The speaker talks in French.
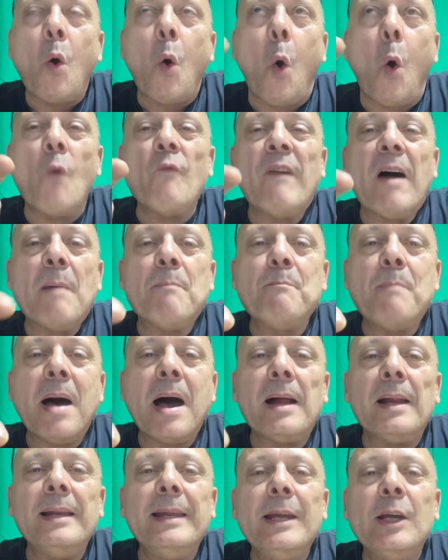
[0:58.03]
on va
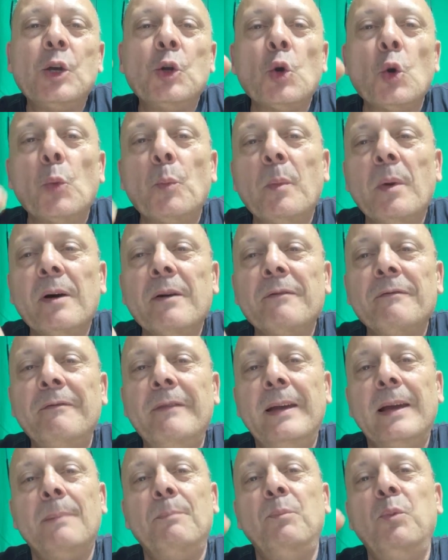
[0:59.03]
parler comment
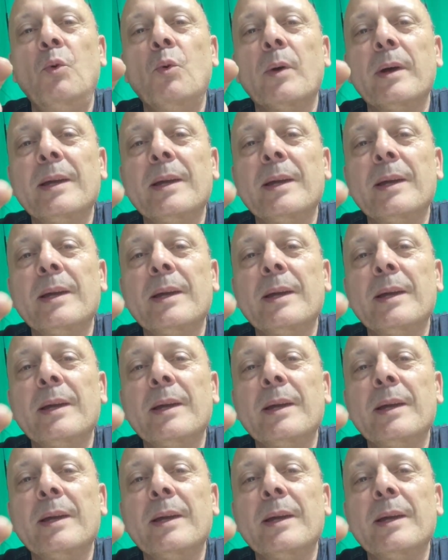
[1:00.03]
faire pour